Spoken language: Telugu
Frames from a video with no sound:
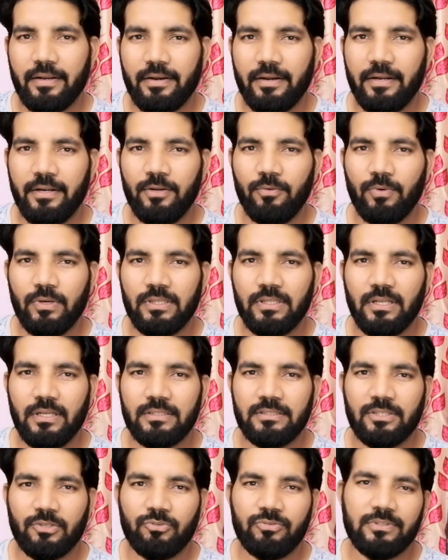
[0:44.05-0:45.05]
రెండు వందల
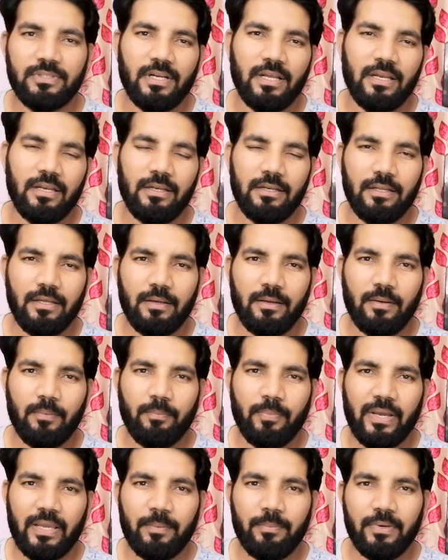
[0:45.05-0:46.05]
సంవత్సరాల
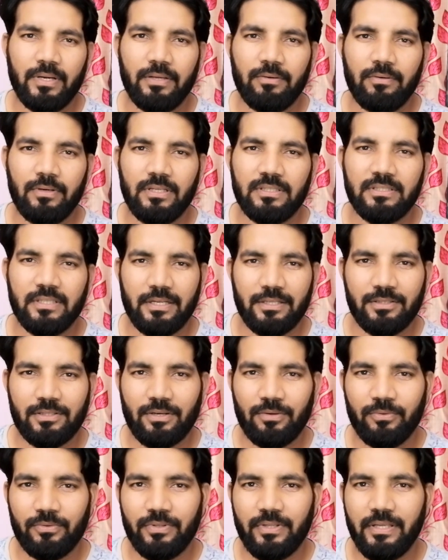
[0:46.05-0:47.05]
పైబడి ఉన్న చరిత్ర
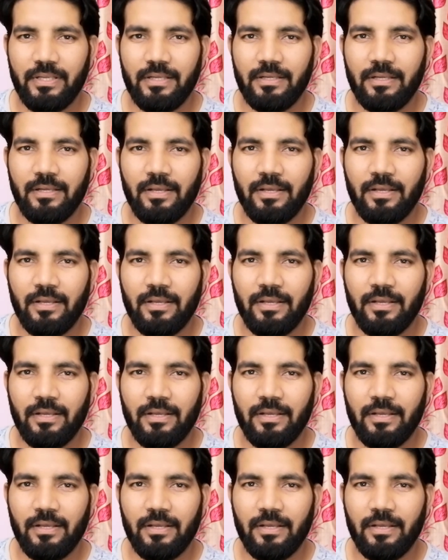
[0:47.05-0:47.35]
ఉంది